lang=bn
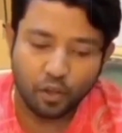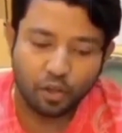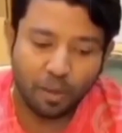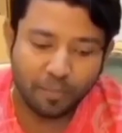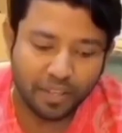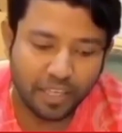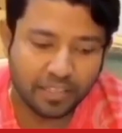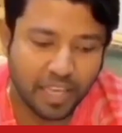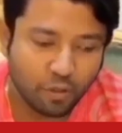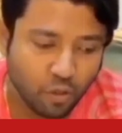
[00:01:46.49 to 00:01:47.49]
তো আপনাদের
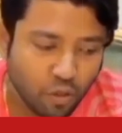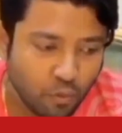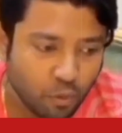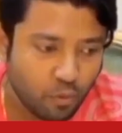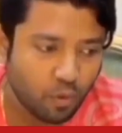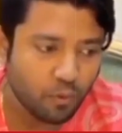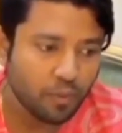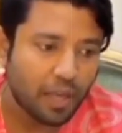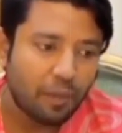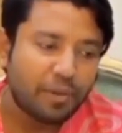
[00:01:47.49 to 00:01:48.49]
কাছে এতটুকুই বলবো
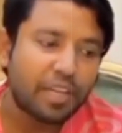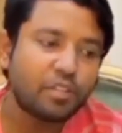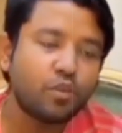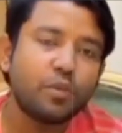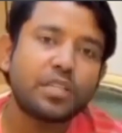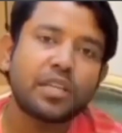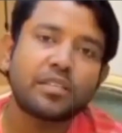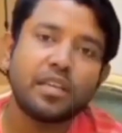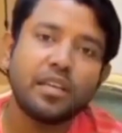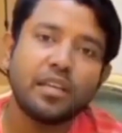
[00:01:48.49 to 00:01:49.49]
আমি ন্যায্য বিচার
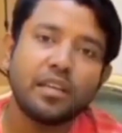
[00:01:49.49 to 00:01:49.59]
চাই